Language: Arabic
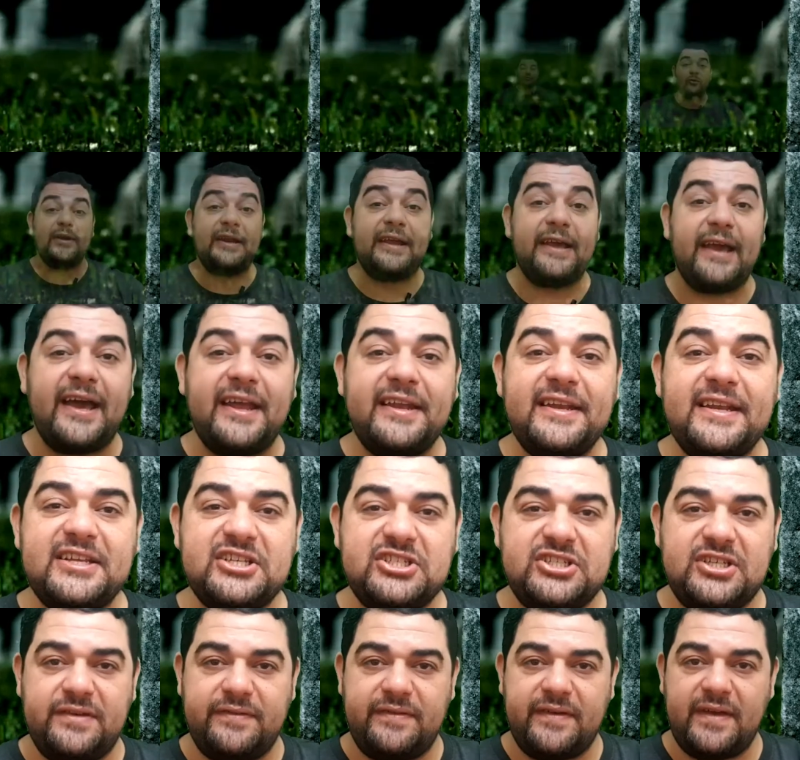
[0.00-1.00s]
ولأن
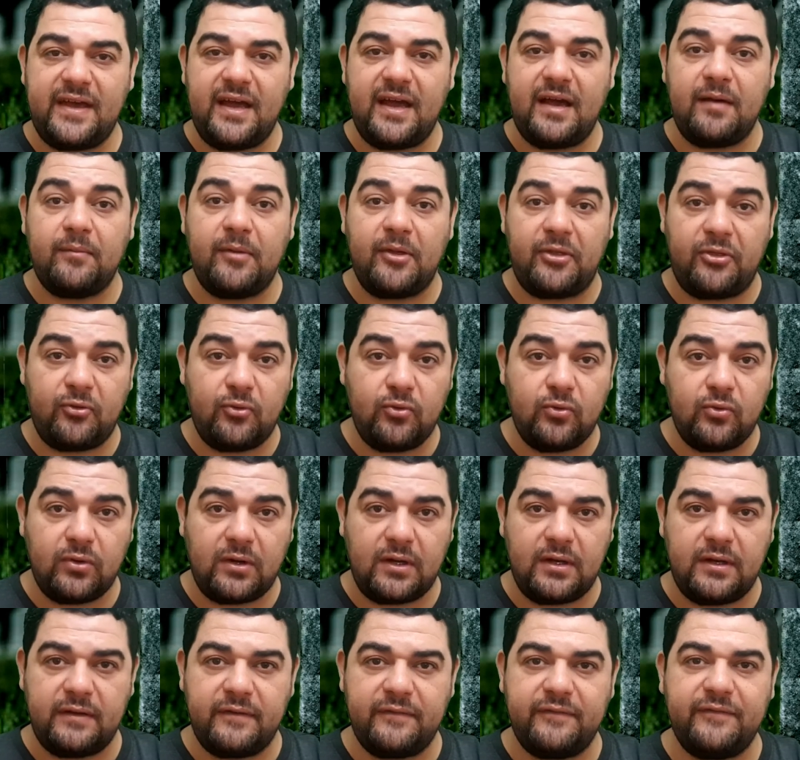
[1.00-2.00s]
الشفاعة
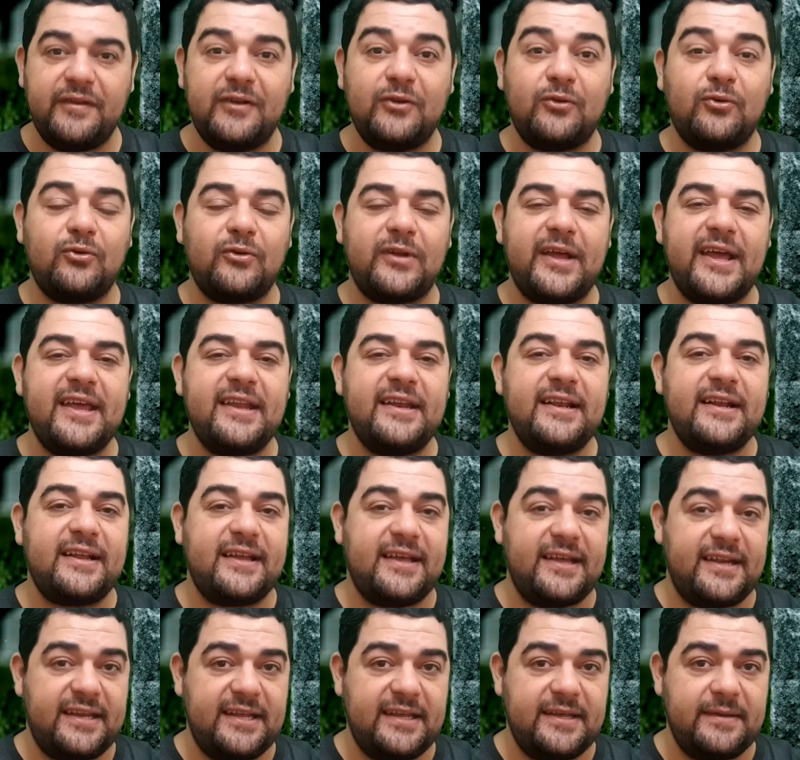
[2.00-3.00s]
مذكورة في القرآن
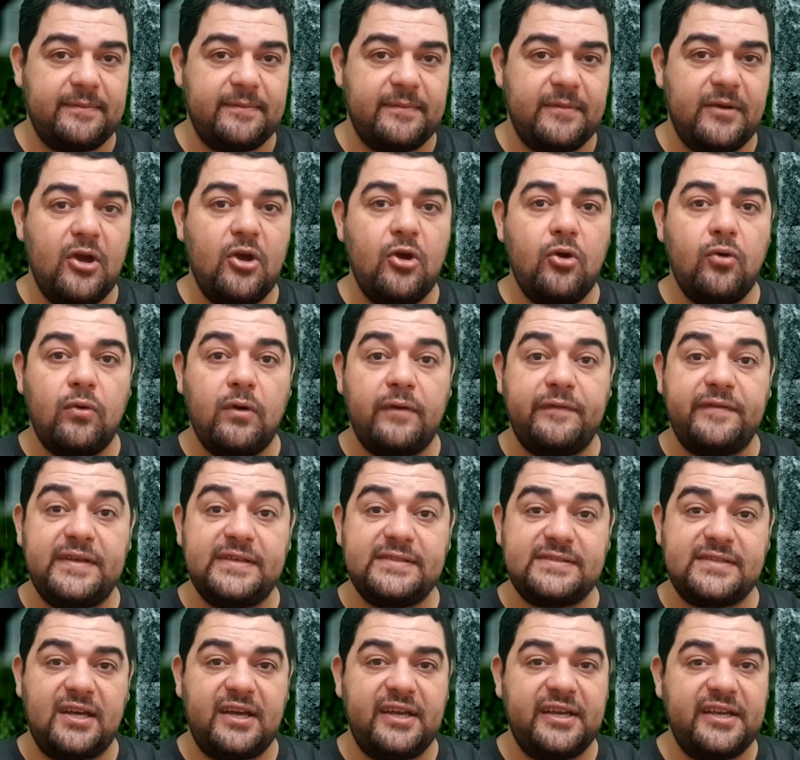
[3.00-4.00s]
الكريم وفي
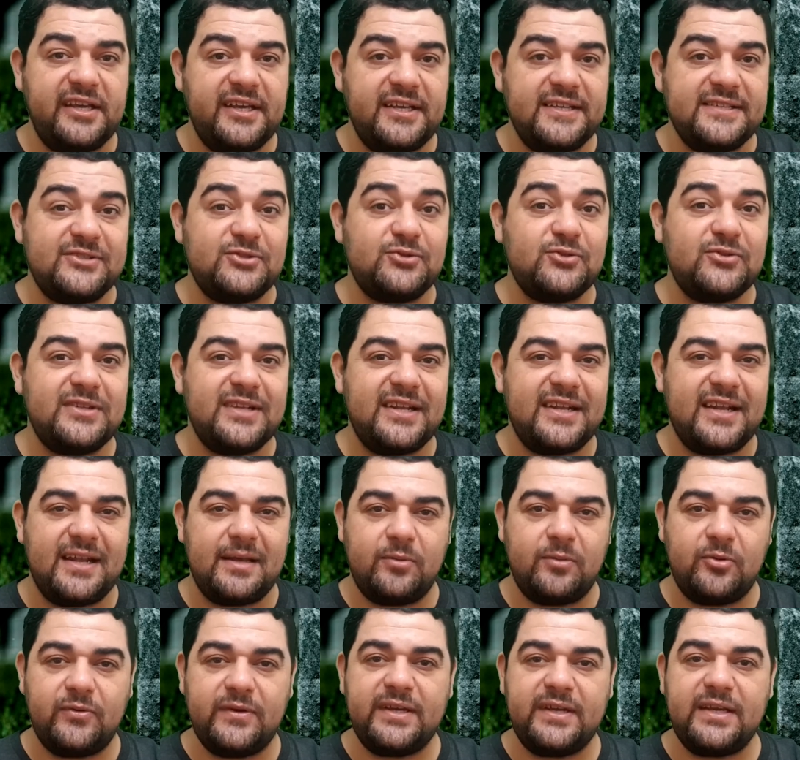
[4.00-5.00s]
صحيح السنة
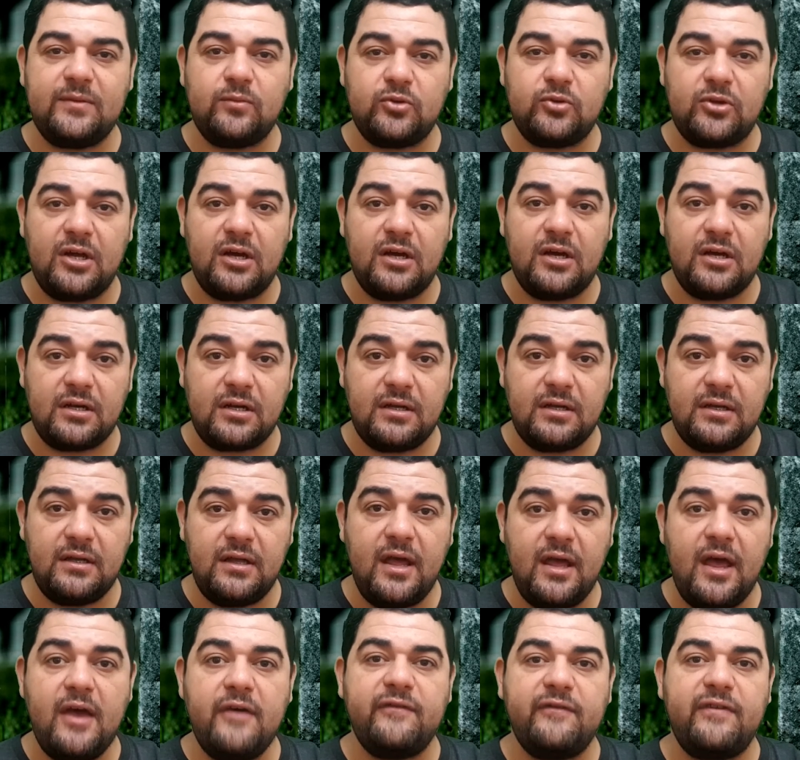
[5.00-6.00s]
النبوية المطهرة
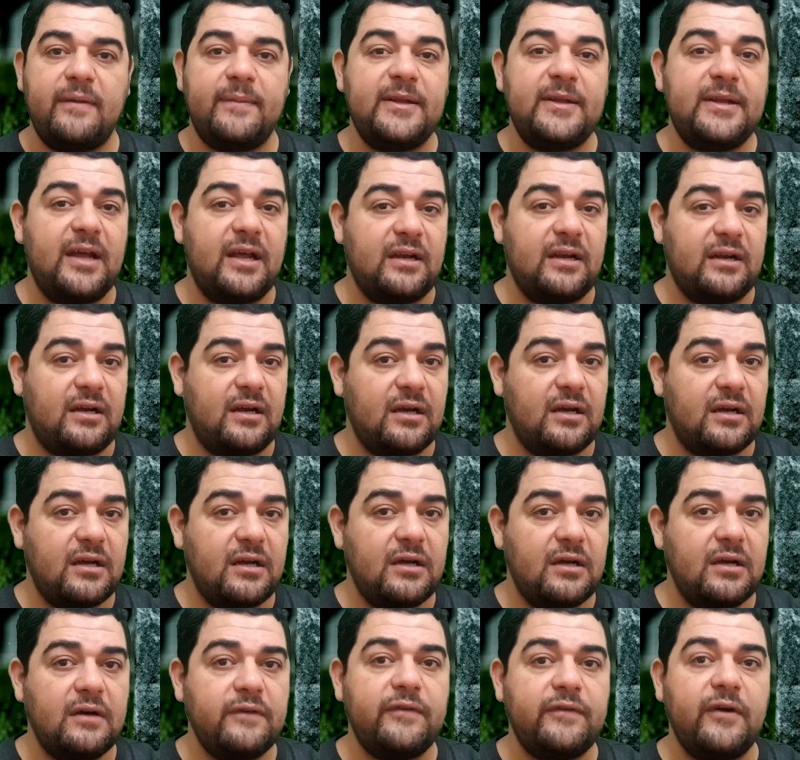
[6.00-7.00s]
فمن
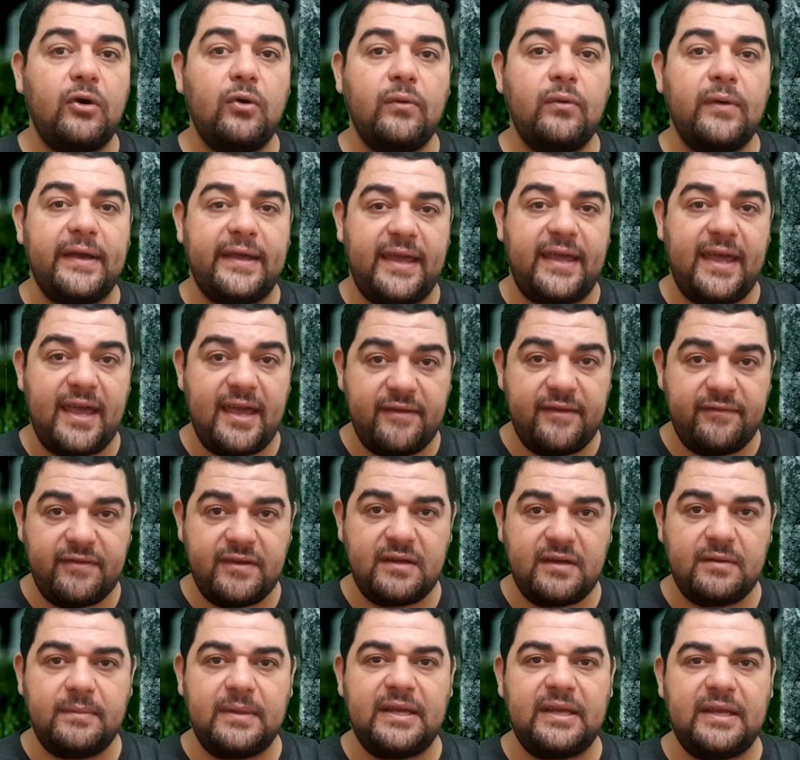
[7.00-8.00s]
أنكرها فهو
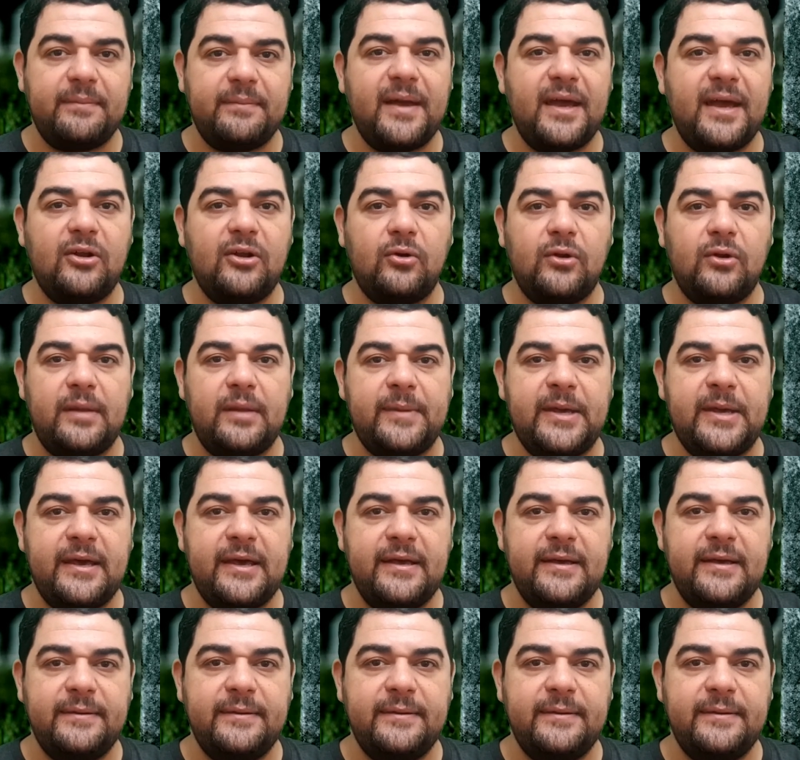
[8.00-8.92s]
كافر بإجماع العلماء